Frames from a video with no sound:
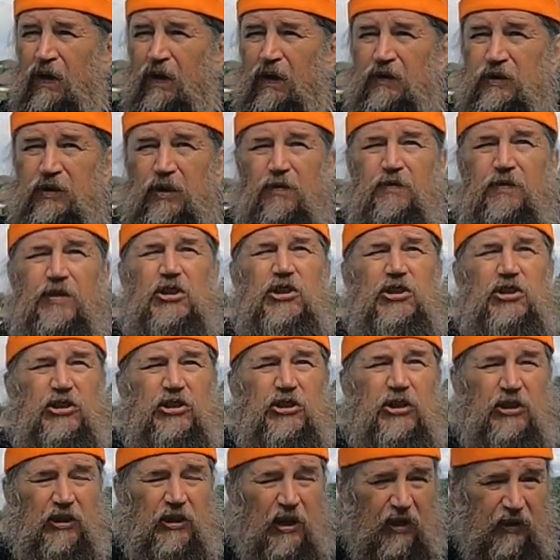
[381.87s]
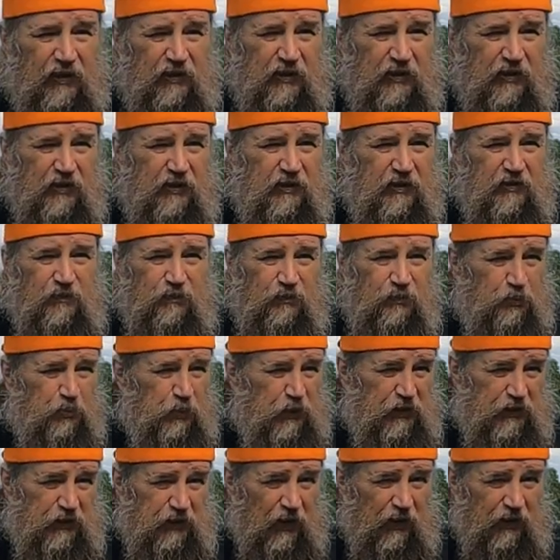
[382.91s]
Это в Нижний Ландих,
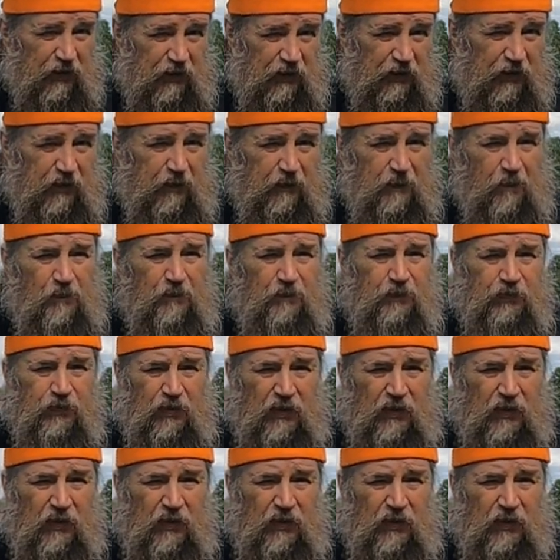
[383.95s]
Пистяки.